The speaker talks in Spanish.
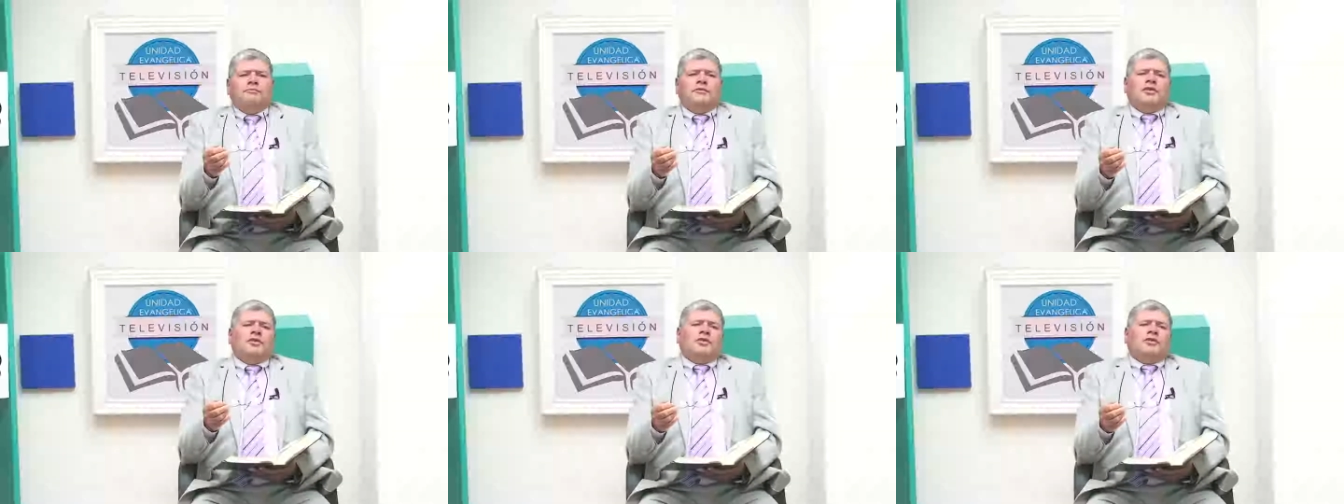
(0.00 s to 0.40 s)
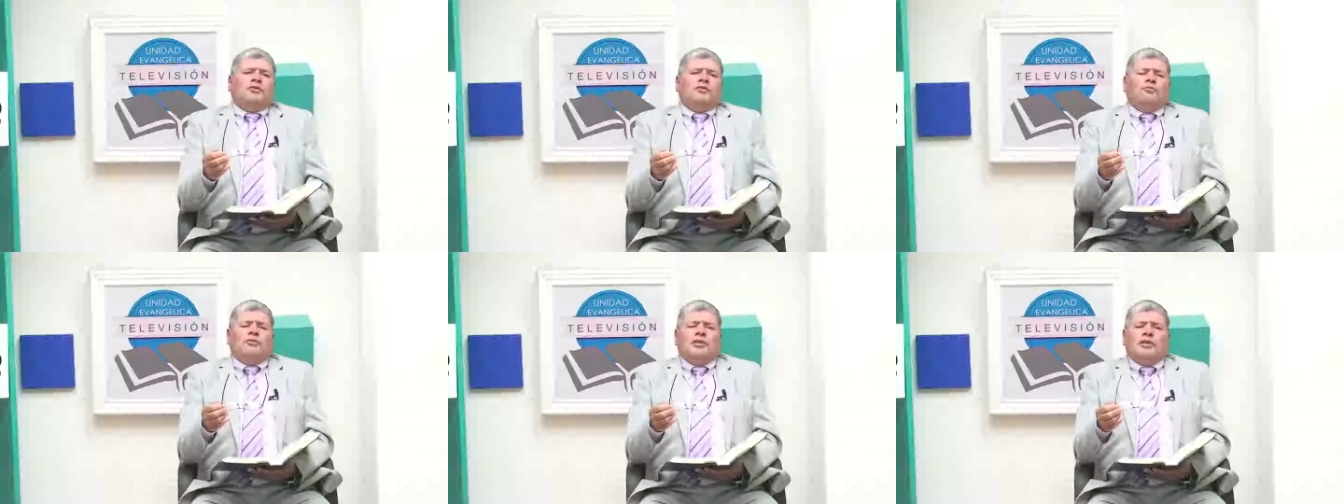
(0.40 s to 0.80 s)

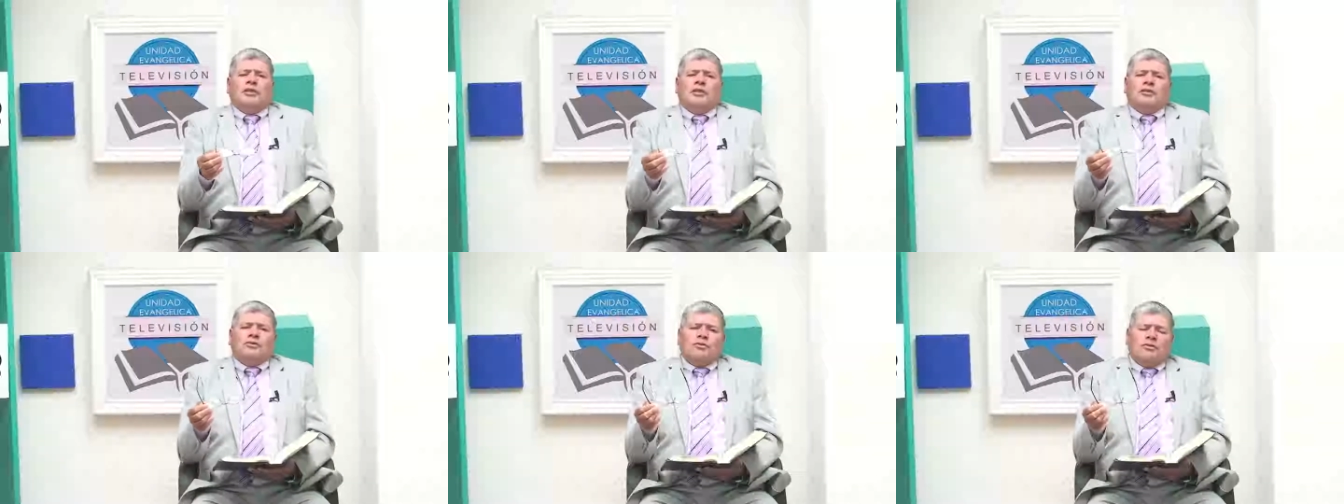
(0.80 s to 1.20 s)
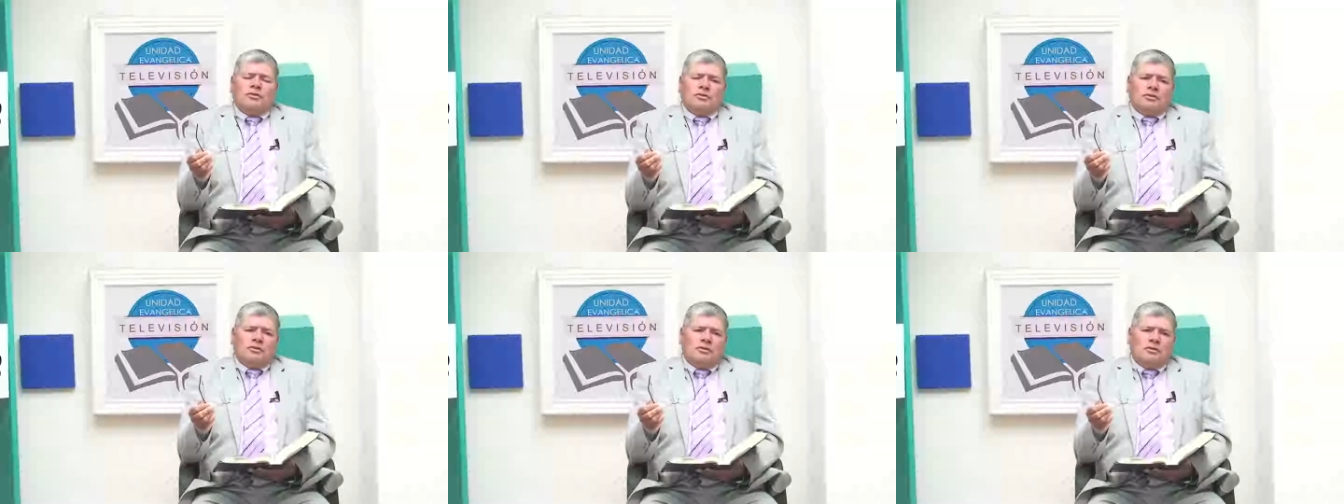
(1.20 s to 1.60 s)
distintos
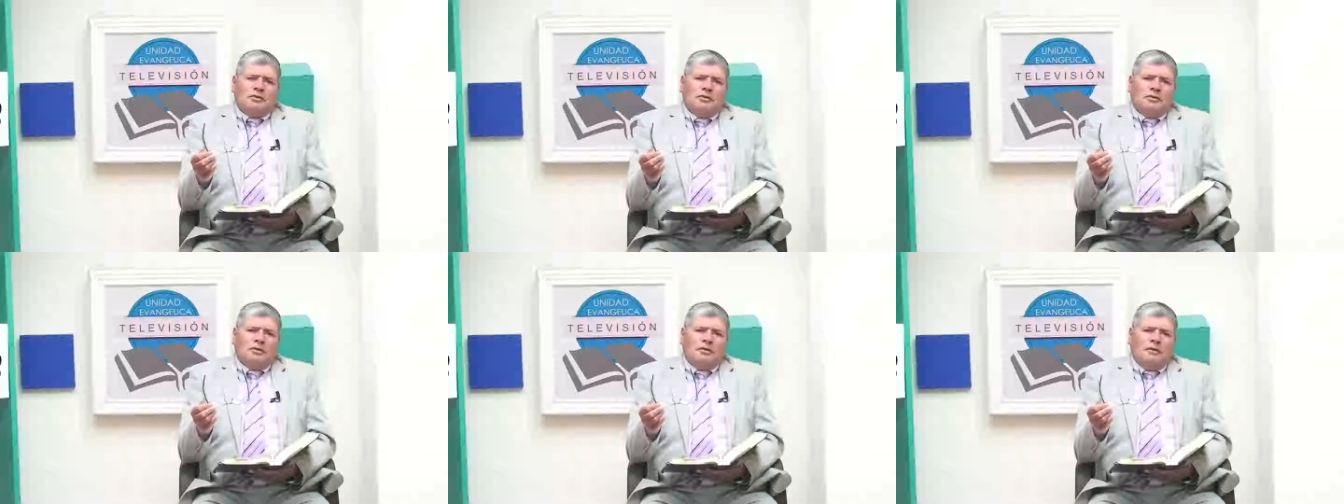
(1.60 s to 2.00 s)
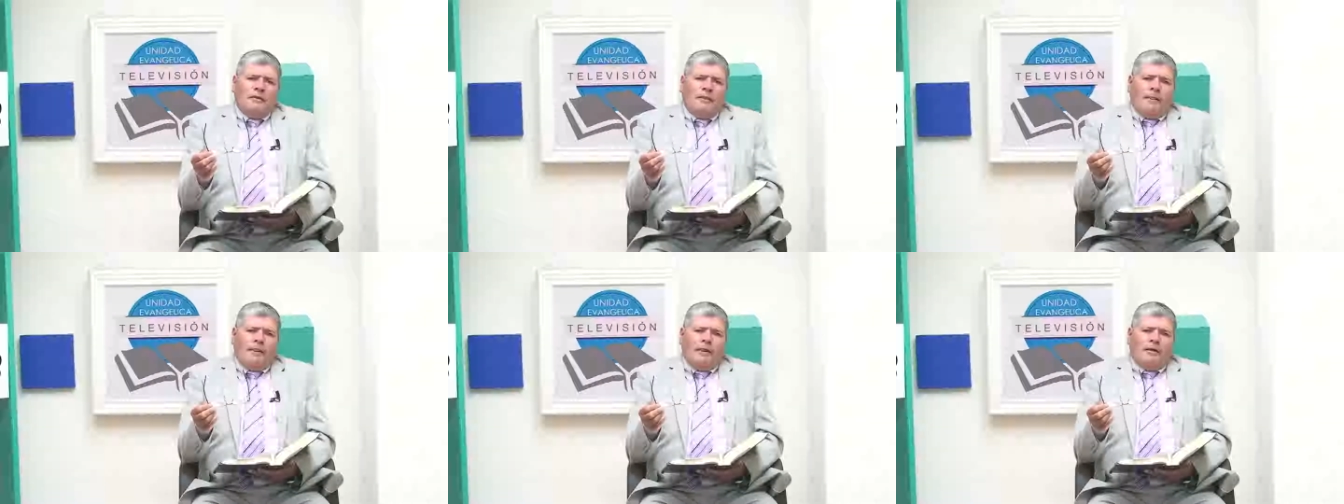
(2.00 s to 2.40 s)
ministros,
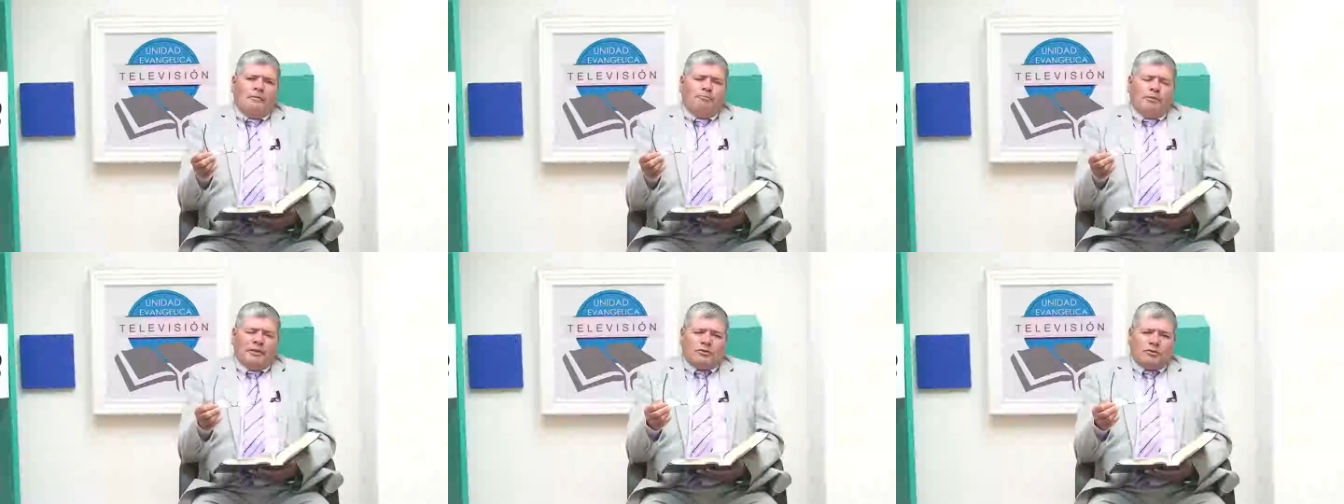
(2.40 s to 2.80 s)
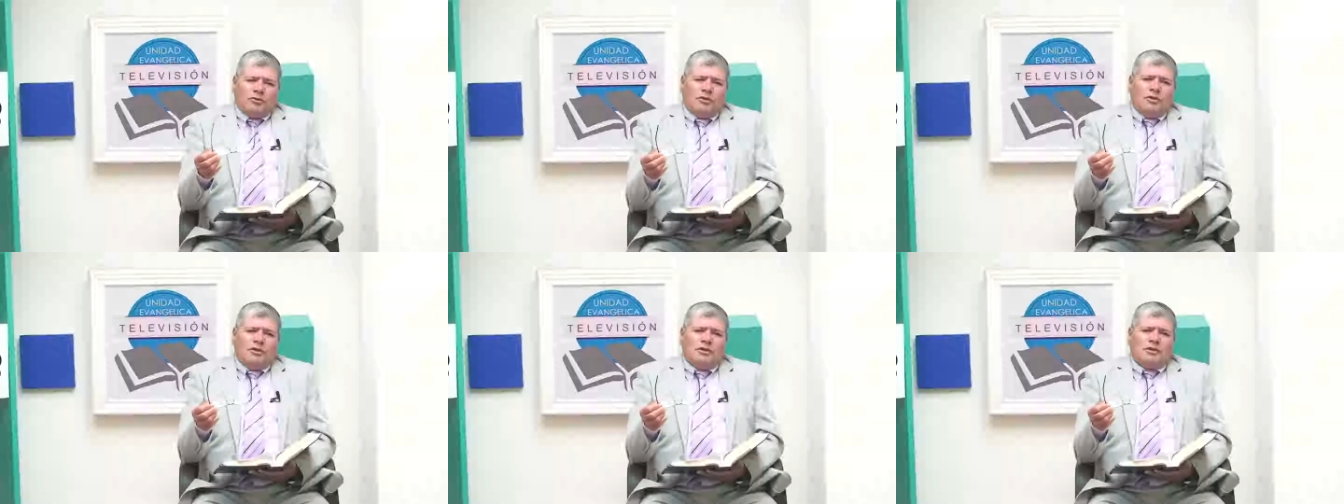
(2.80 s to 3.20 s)

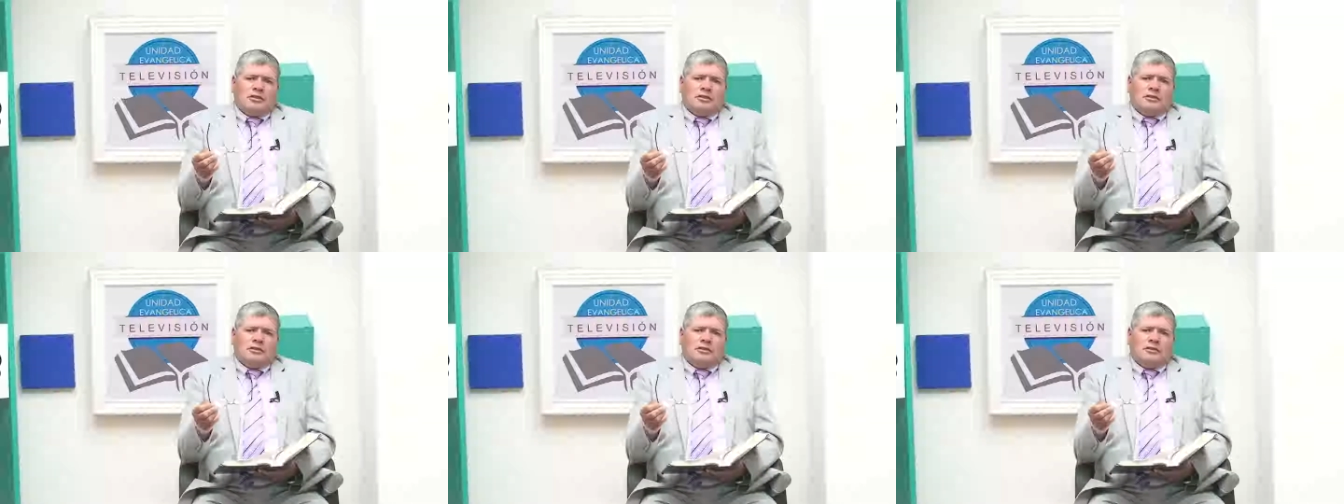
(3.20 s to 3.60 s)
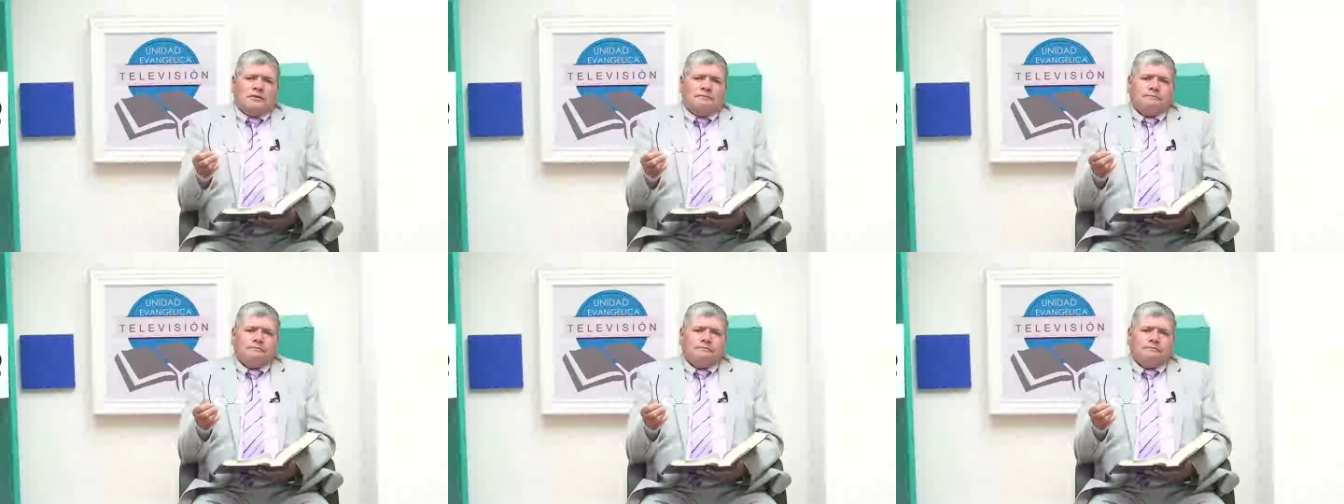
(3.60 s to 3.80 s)
pastores,